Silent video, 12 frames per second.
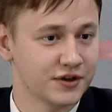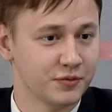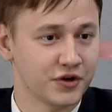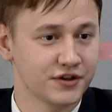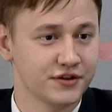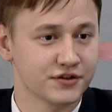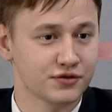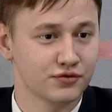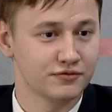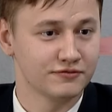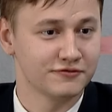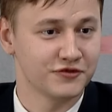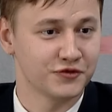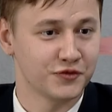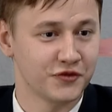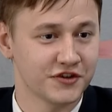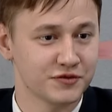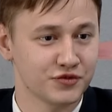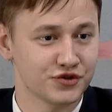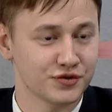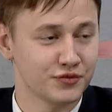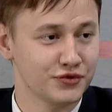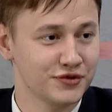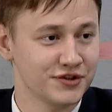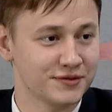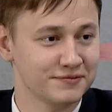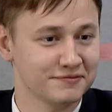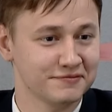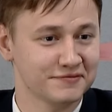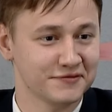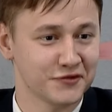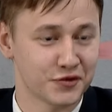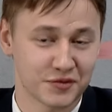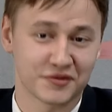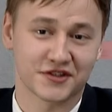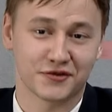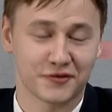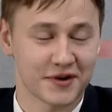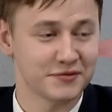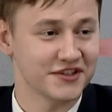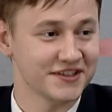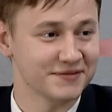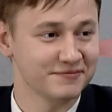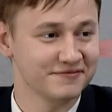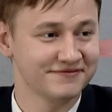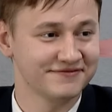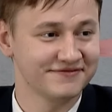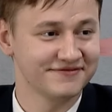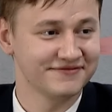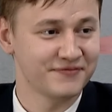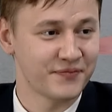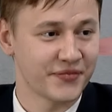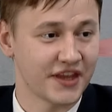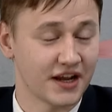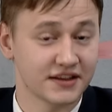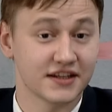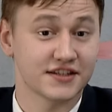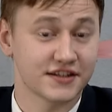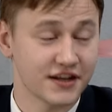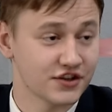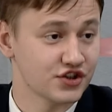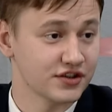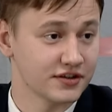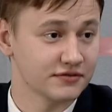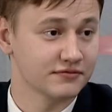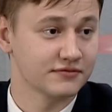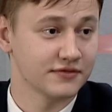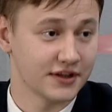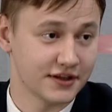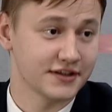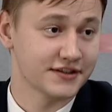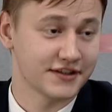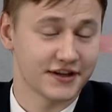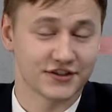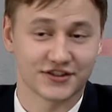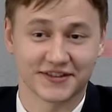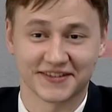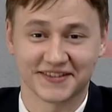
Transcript: командирству, возможно, в будущем. В общем, развиваемся. Невозможно. А Однозначно. Будет. Вот. Однозначно.